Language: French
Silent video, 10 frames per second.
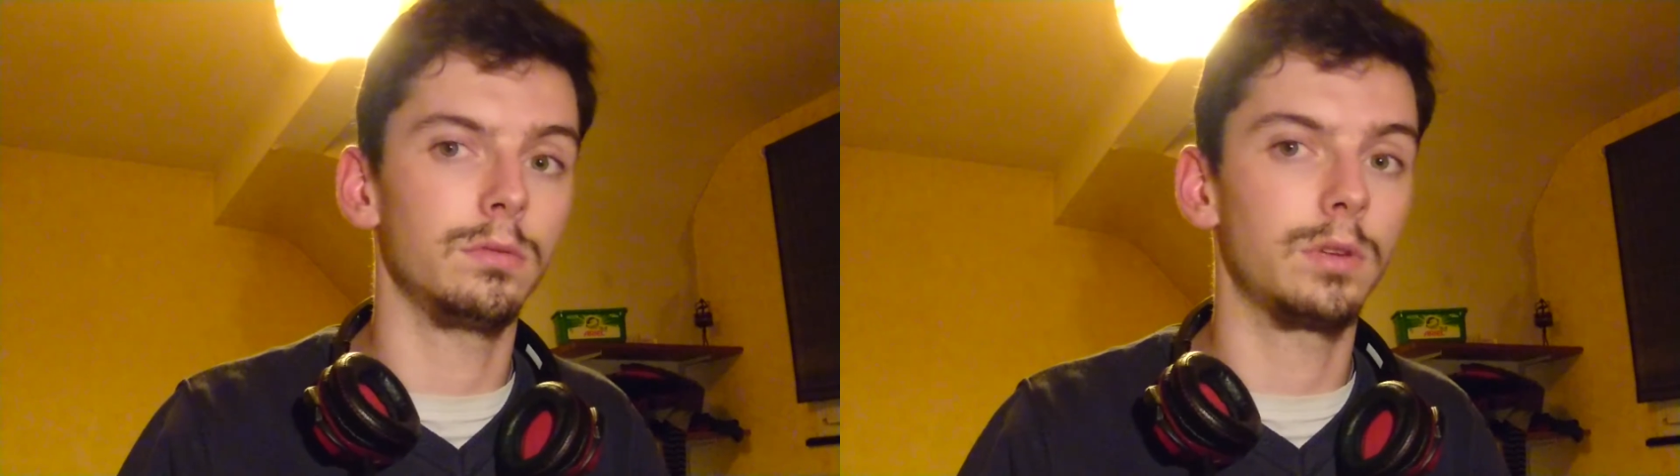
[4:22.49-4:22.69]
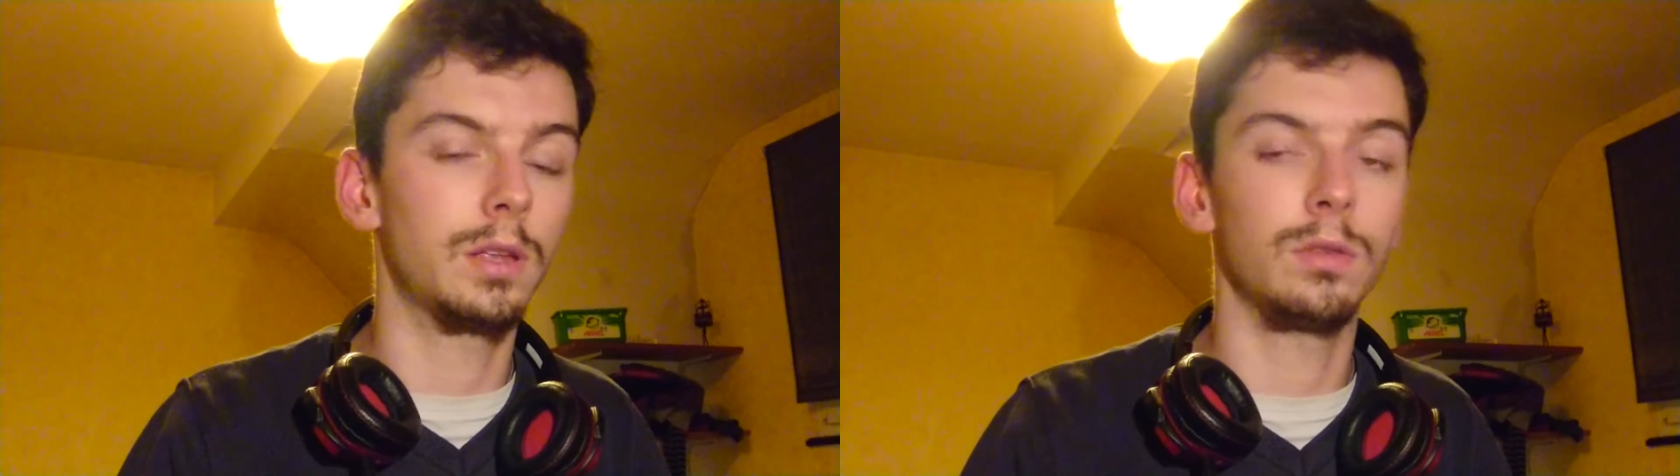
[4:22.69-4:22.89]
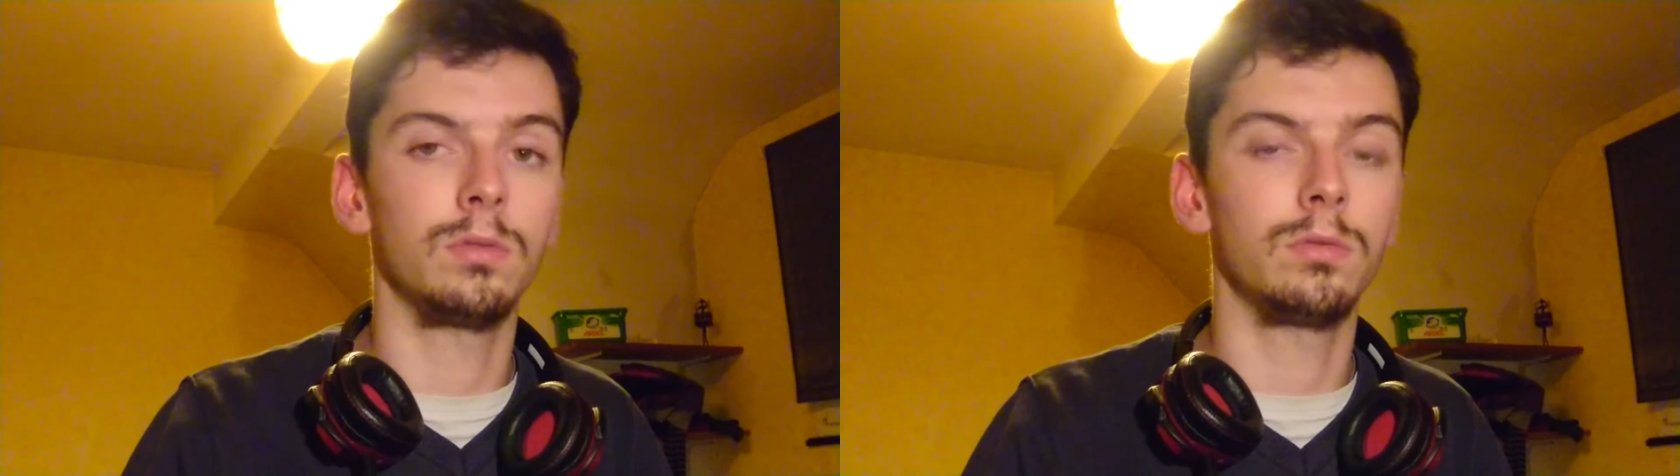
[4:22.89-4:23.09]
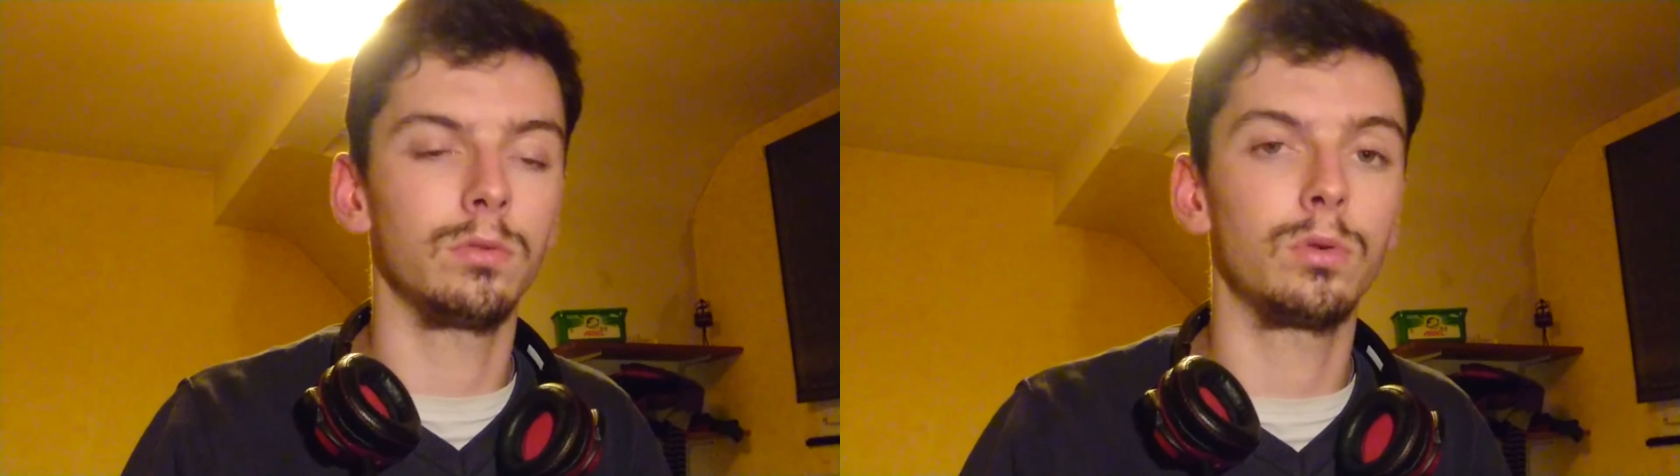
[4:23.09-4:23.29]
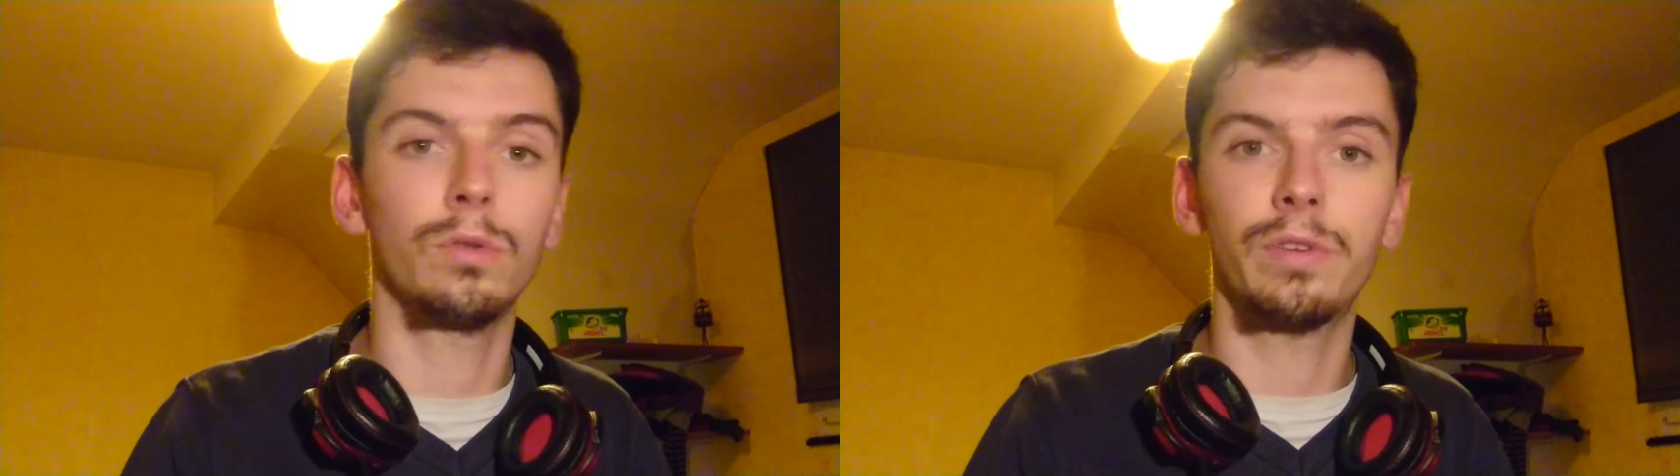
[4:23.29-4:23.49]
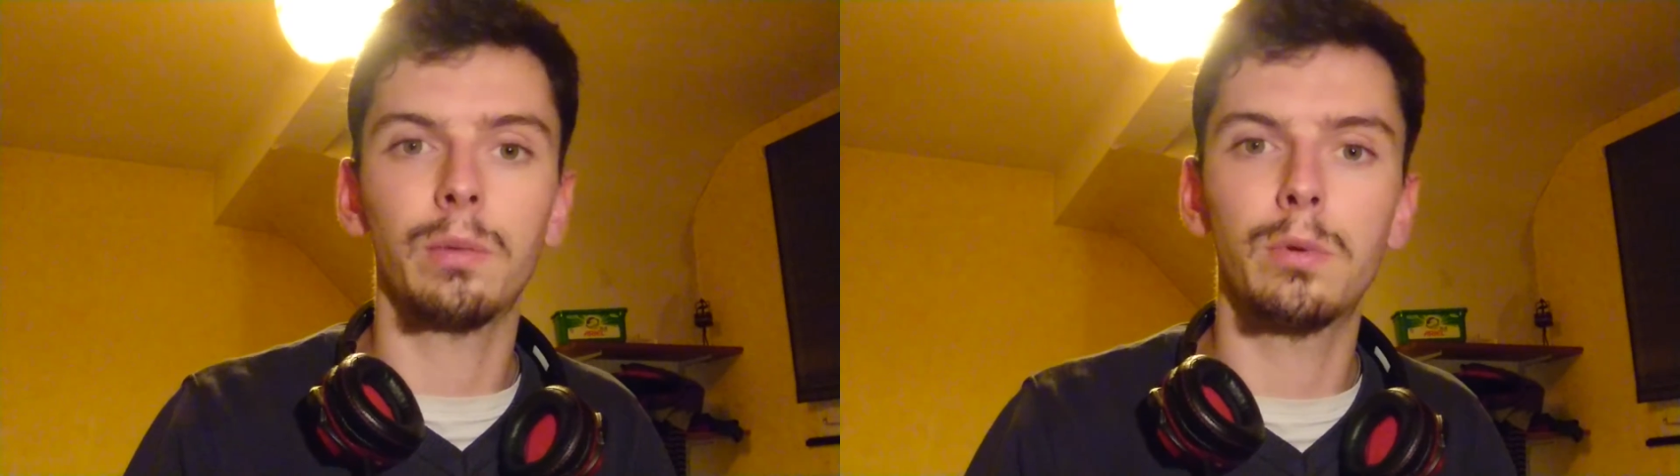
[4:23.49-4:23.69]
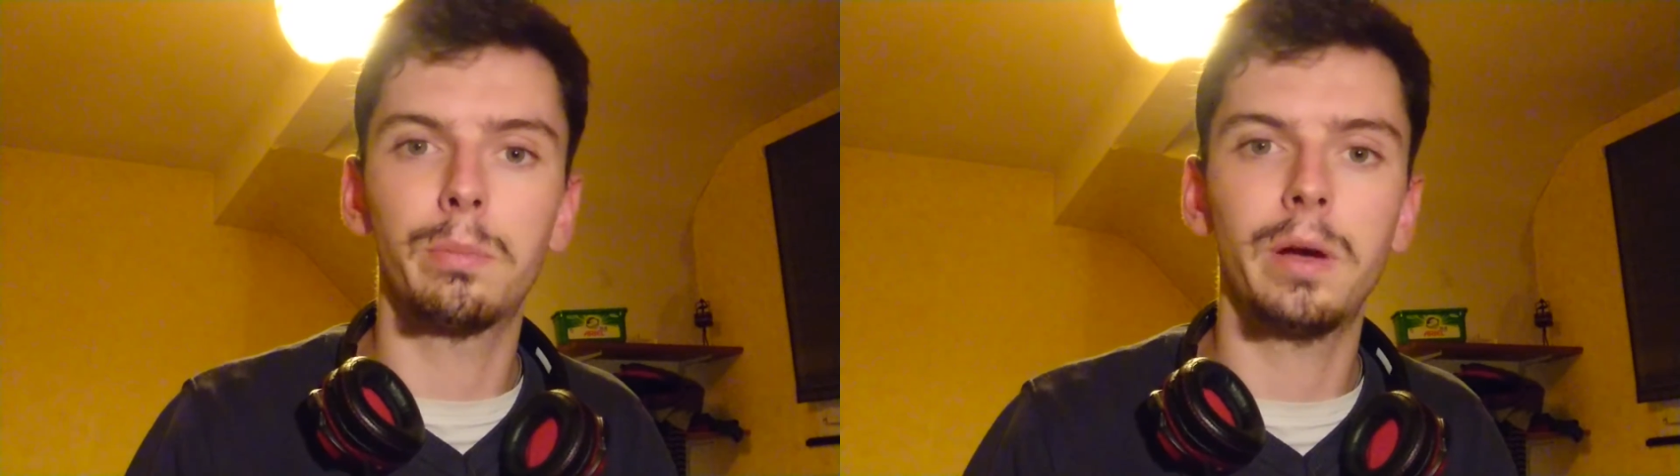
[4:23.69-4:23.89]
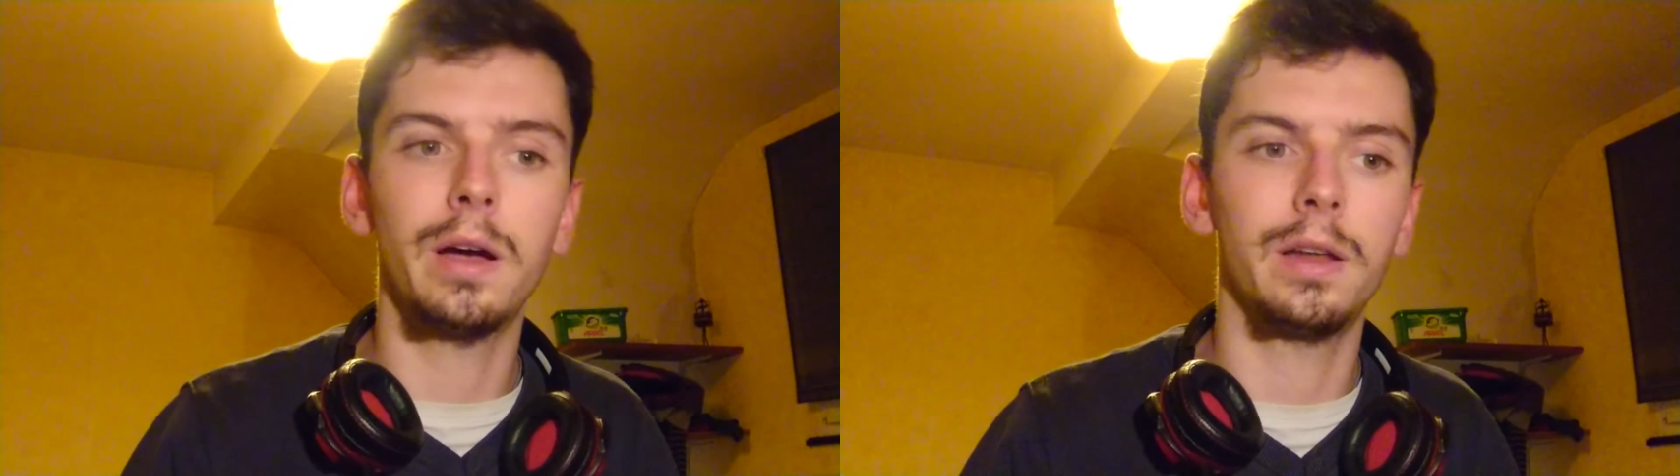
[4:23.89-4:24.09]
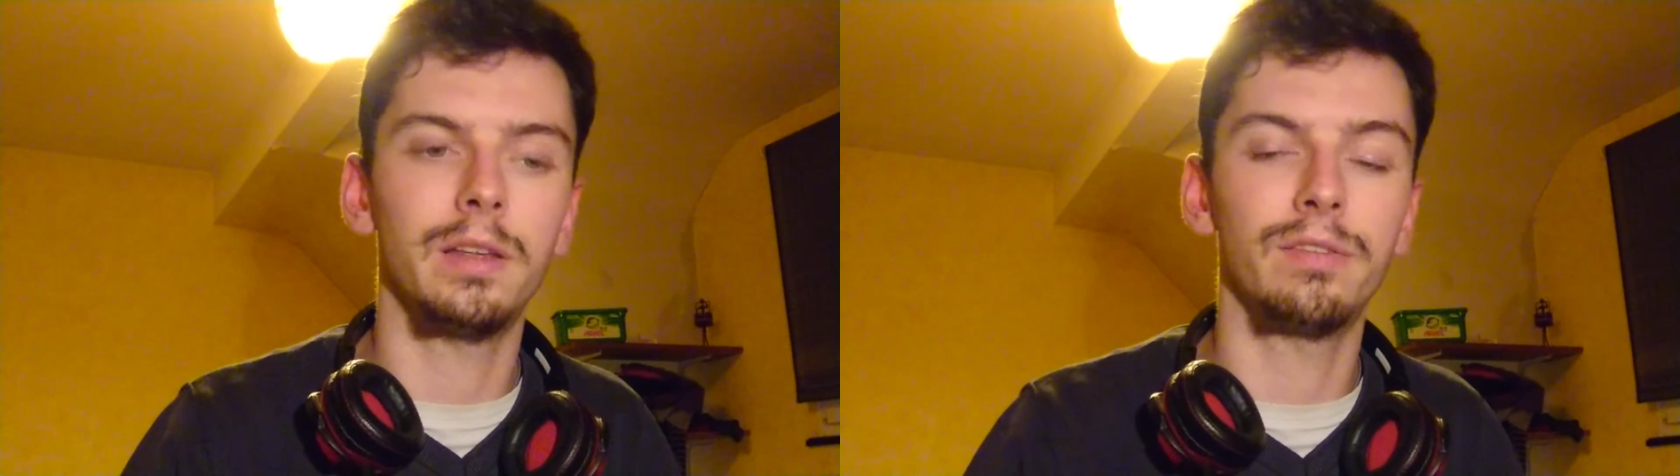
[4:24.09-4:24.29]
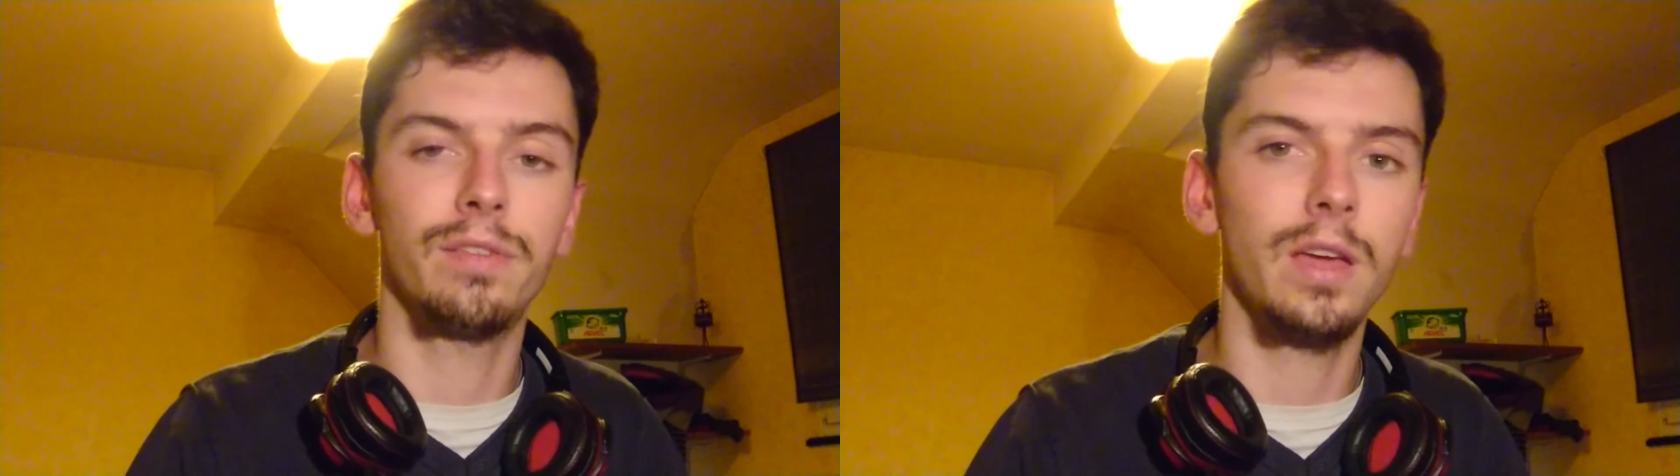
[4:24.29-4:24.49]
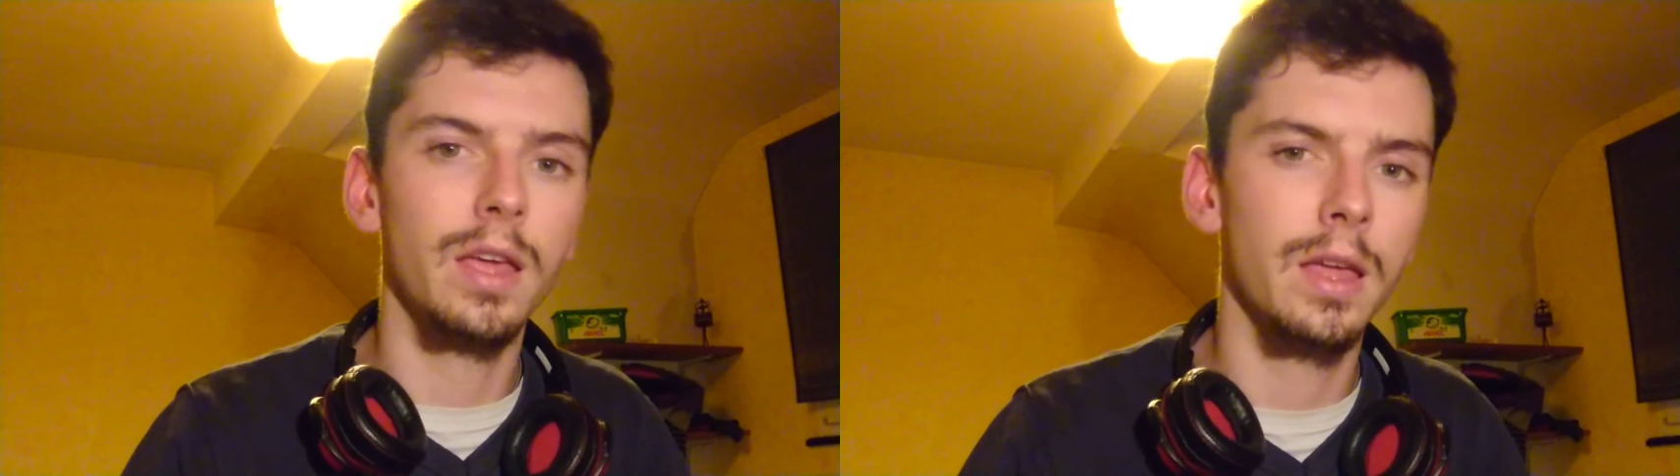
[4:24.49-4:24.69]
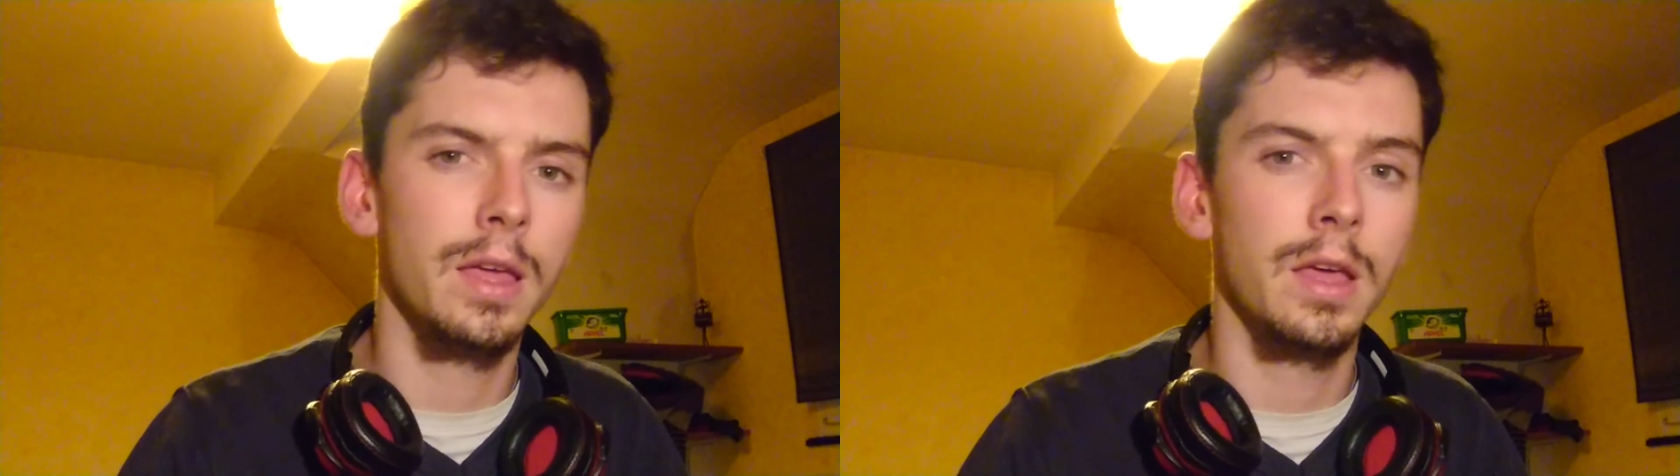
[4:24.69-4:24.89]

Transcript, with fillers: qui ne confirment pas les faits,